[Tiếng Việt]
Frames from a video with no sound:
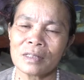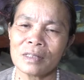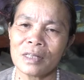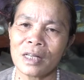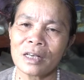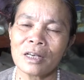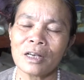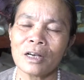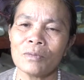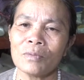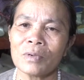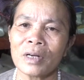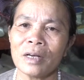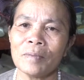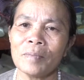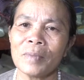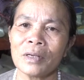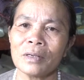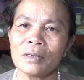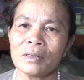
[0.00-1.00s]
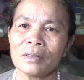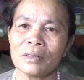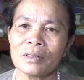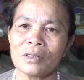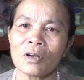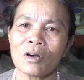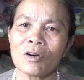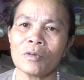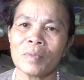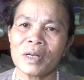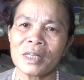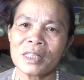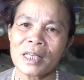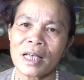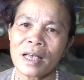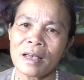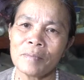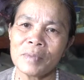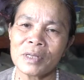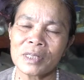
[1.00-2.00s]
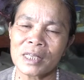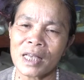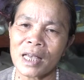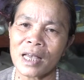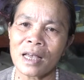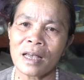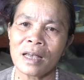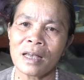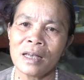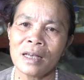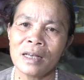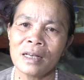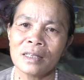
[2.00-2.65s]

lấy cái ống đấy mình cho vào máy xe mình xe